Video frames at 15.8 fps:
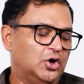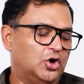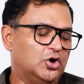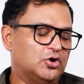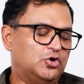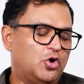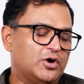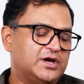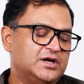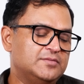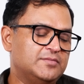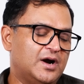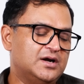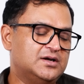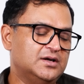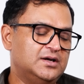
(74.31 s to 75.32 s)
और लॉकहीड
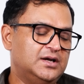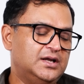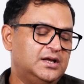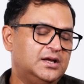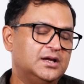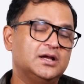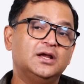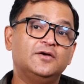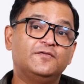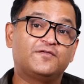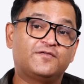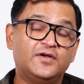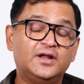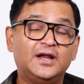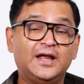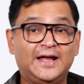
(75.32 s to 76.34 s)
मार्टिन ने
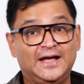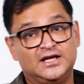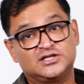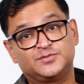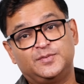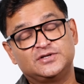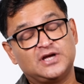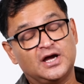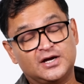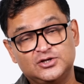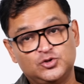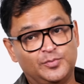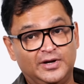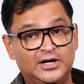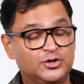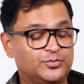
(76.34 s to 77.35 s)
फिर एक्स पे जाके
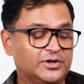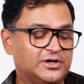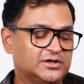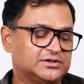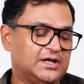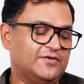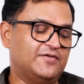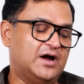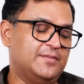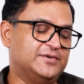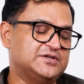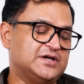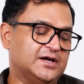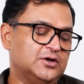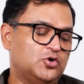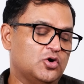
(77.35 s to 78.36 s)
जो पहले ट्विटर था वहां पे
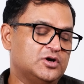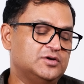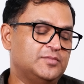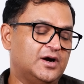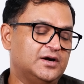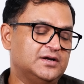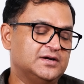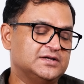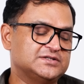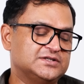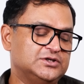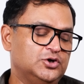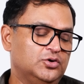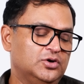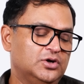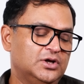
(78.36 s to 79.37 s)
जाके लॉकहीड मार्टिन के
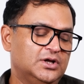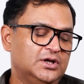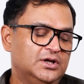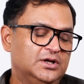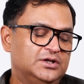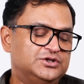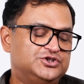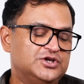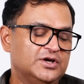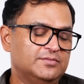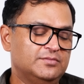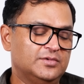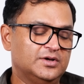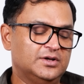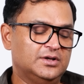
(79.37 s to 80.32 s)
सीईओ जिम